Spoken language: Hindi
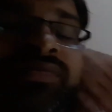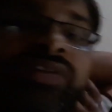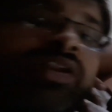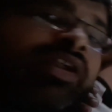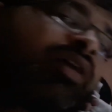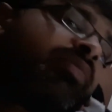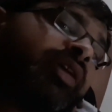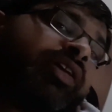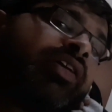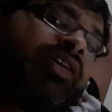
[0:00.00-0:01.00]
काम चल रहा है
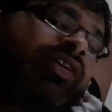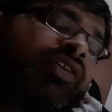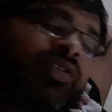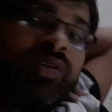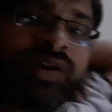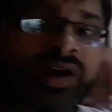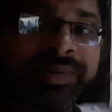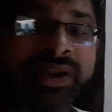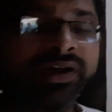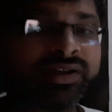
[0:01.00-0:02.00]
अभी और
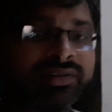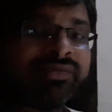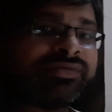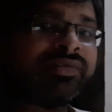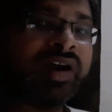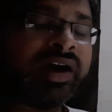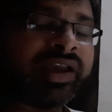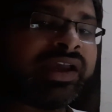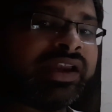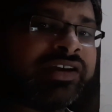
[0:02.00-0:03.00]
अभी ना आ
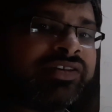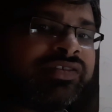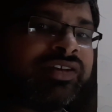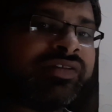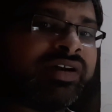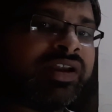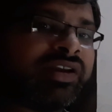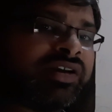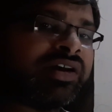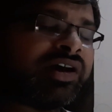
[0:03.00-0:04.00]
गया इलेक्ट्रिसिटी
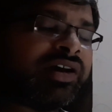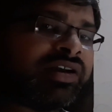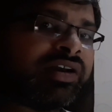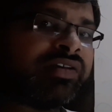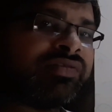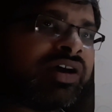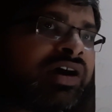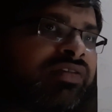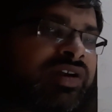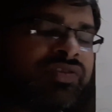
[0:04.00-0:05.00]
वाला लड़का आ गया है
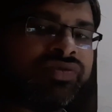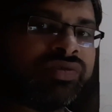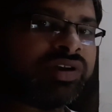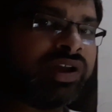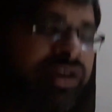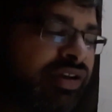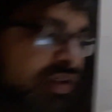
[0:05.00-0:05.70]
तार वार जोड़ रहा है